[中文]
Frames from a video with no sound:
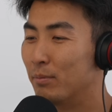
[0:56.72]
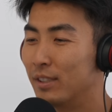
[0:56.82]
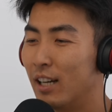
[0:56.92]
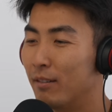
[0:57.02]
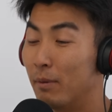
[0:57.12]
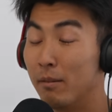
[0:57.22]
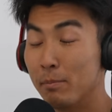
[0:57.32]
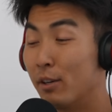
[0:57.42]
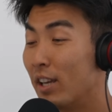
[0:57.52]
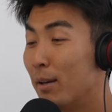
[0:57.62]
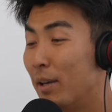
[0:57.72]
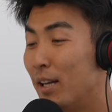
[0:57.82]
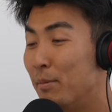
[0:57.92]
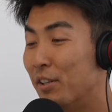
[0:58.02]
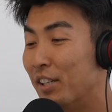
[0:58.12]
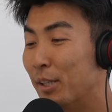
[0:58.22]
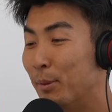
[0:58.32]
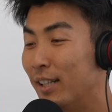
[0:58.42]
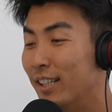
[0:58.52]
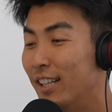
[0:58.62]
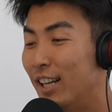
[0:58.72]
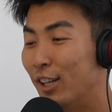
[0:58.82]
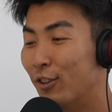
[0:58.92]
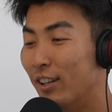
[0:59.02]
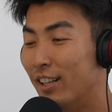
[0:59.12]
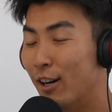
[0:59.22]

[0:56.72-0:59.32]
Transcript: 不知道，那没有夜配，没有夜，没有夜配，对，对，然